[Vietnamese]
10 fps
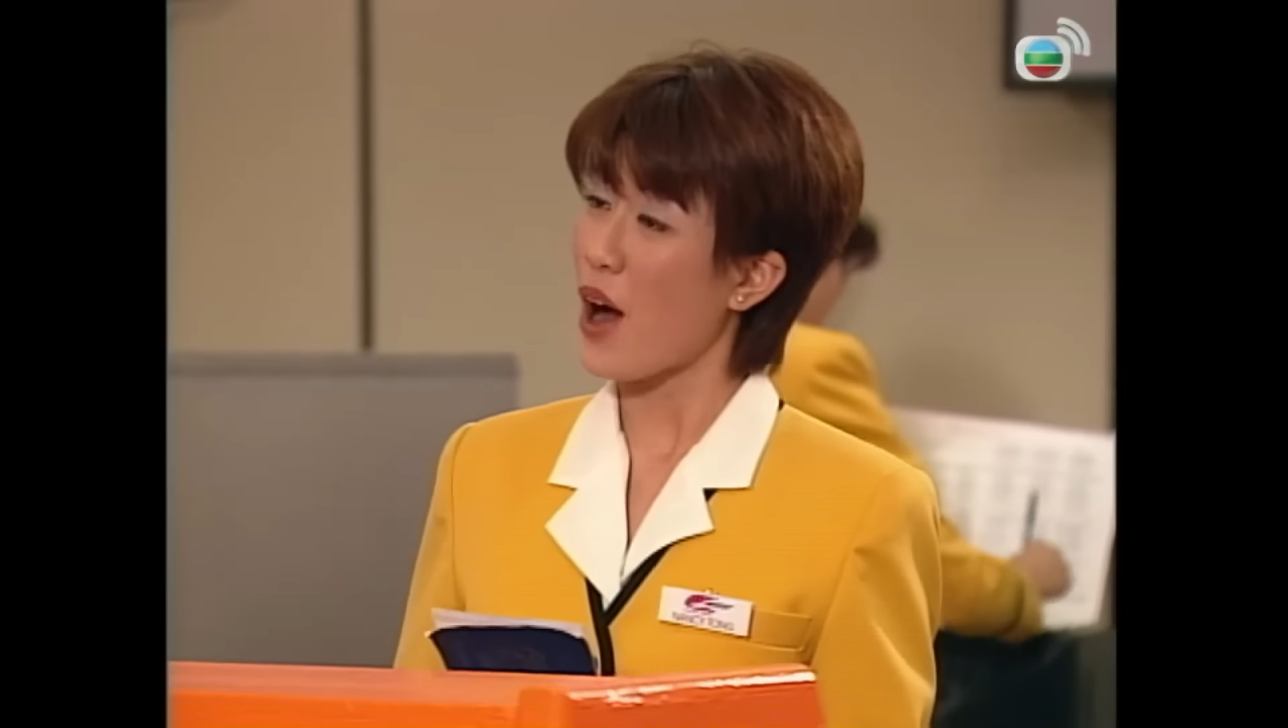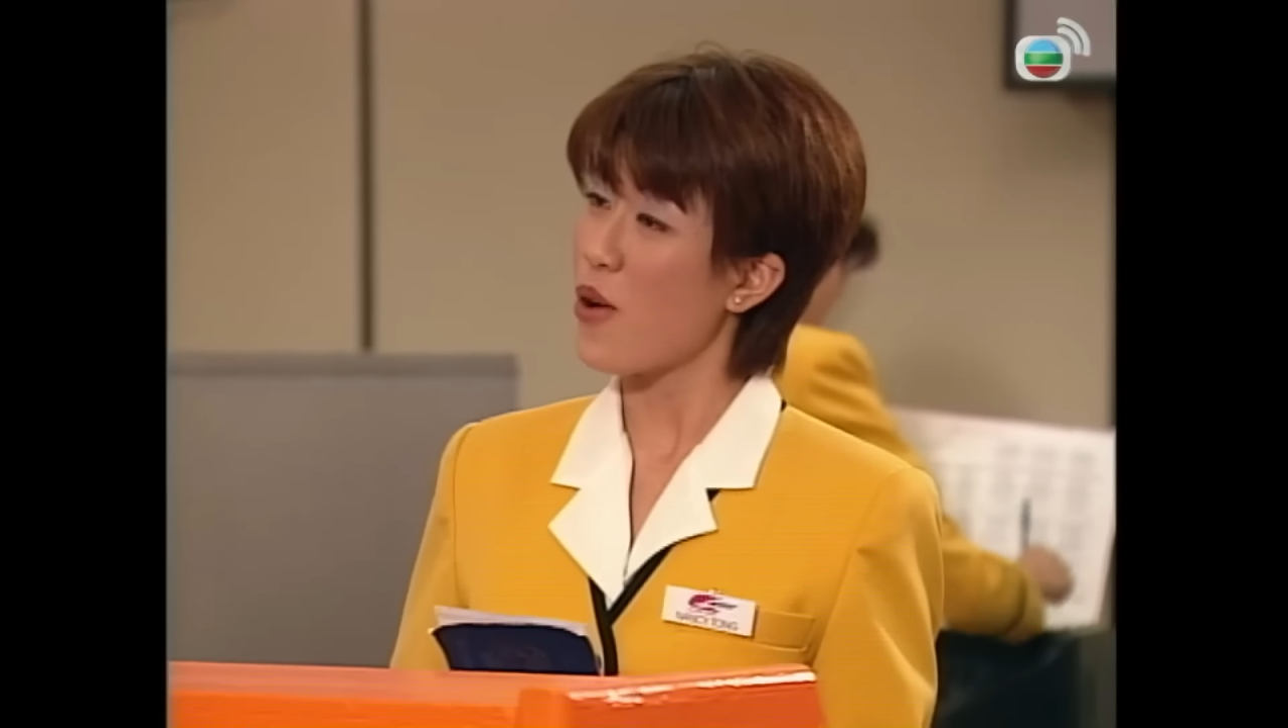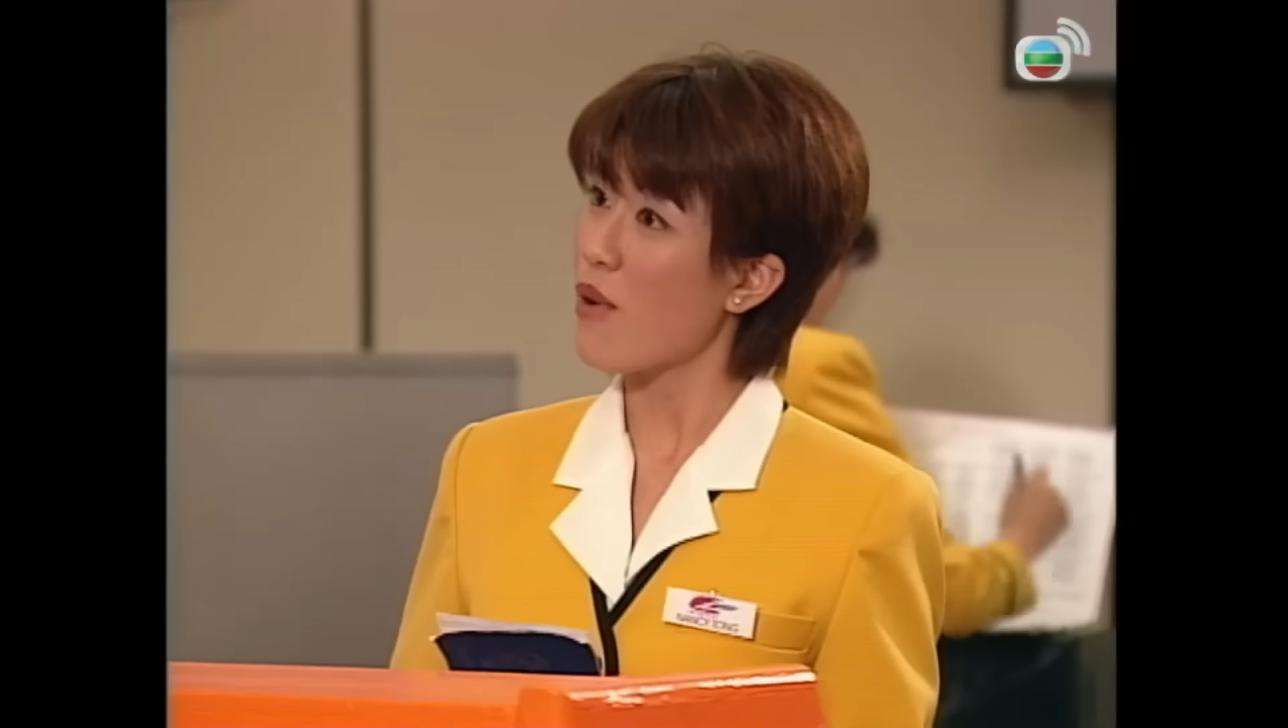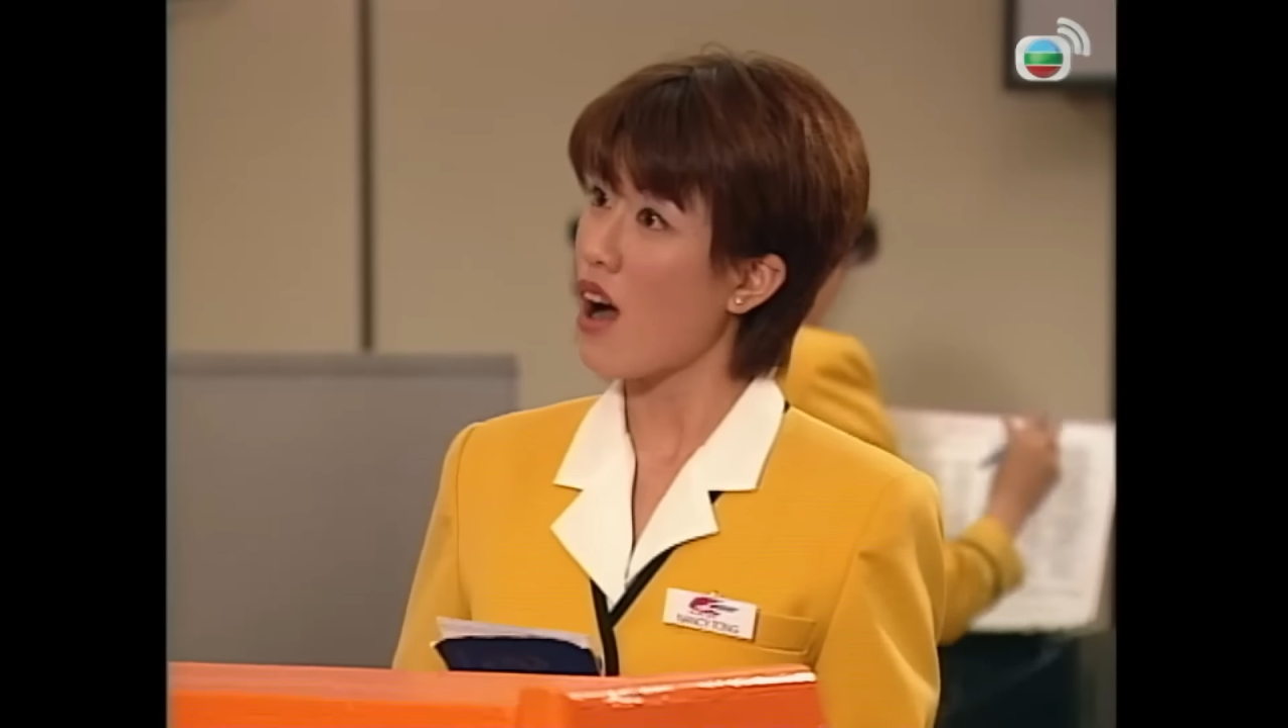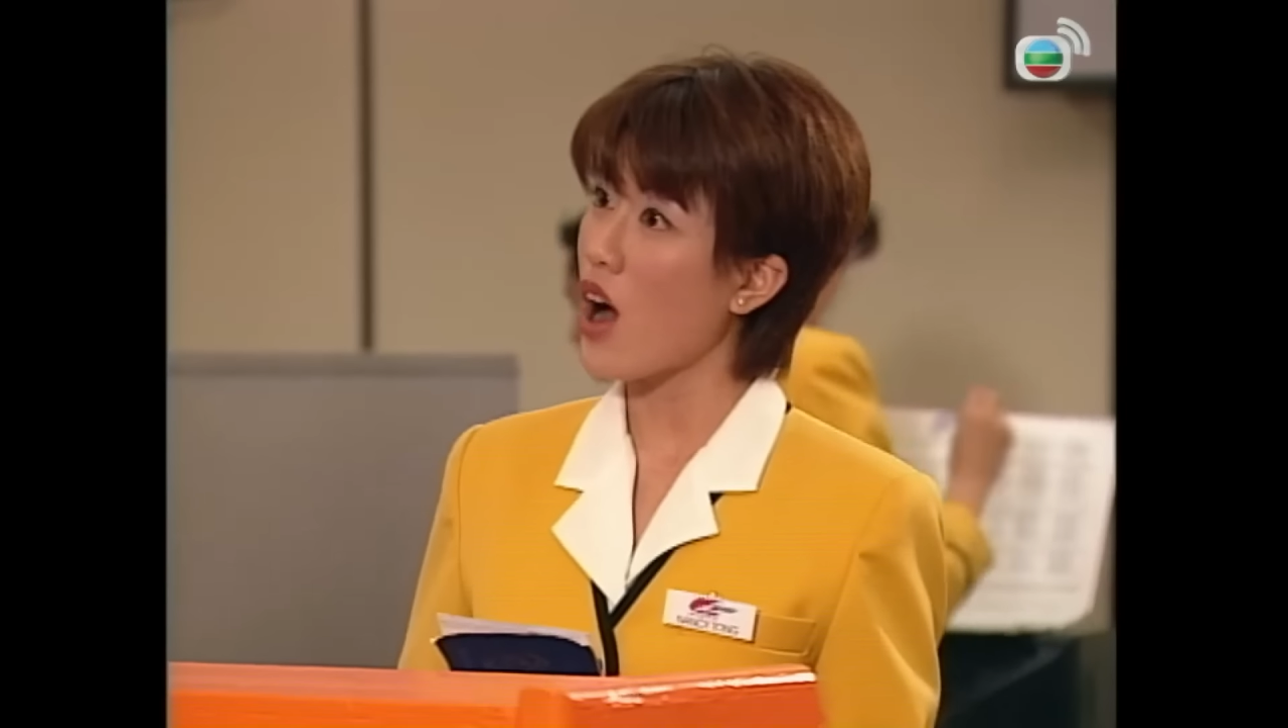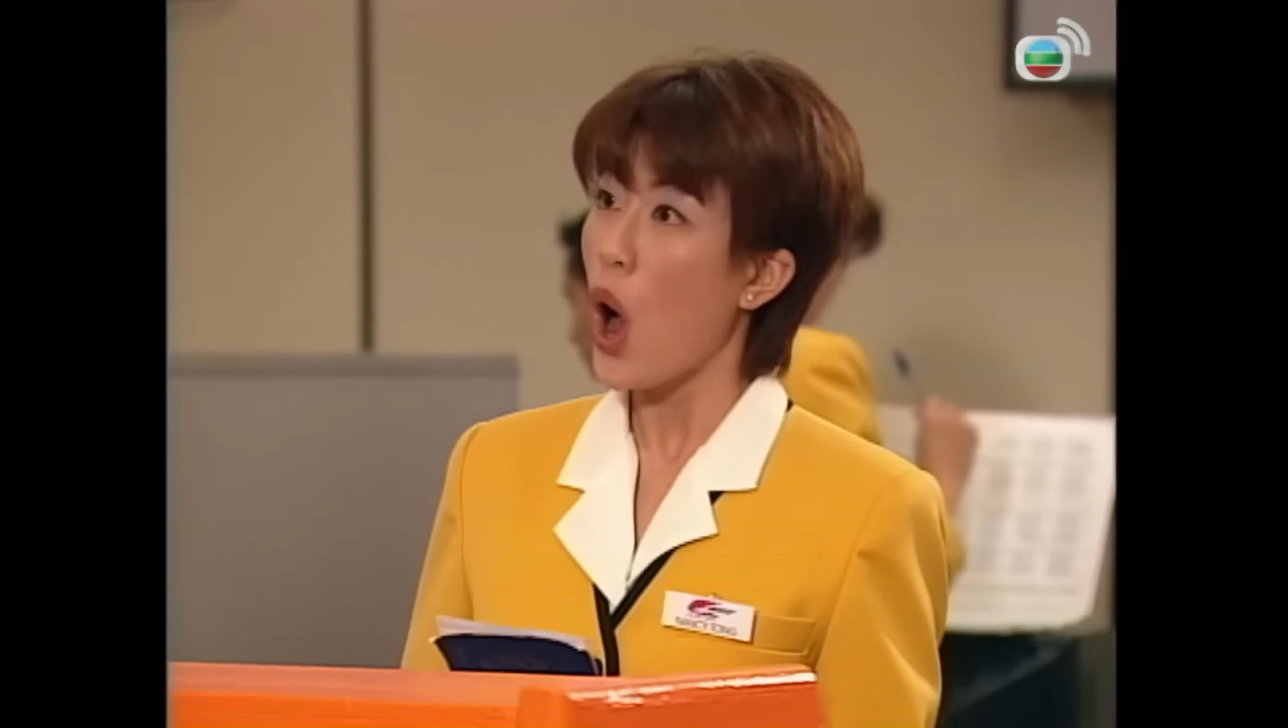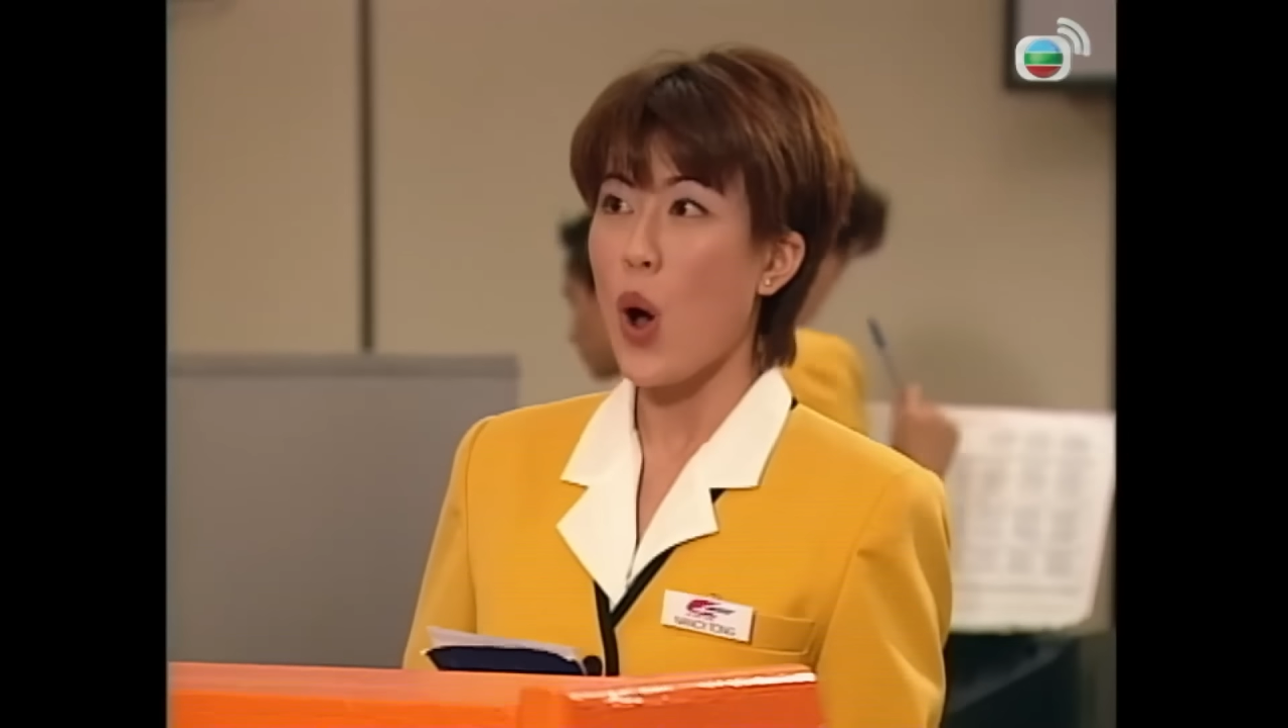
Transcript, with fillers: Nam mà